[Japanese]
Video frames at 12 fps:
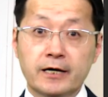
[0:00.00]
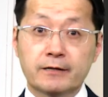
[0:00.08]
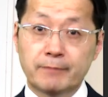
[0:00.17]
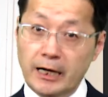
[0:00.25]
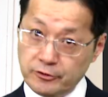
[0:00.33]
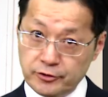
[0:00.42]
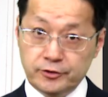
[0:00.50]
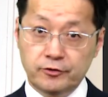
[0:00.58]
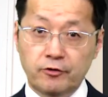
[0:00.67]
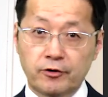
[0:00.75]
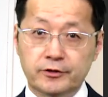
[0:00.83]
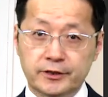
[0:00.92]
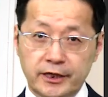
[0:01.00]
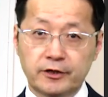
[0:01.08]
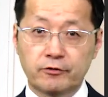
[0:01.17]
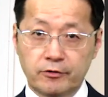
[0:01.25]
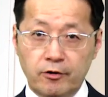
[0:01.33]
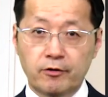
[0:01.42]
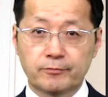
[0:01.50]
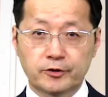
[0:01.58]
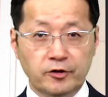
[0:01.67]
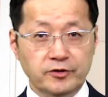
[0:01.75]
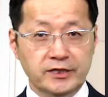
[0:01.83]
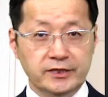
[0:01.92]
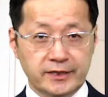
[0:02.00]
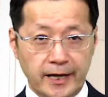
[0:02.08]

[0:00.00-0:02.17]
マルクスの理論をもとにし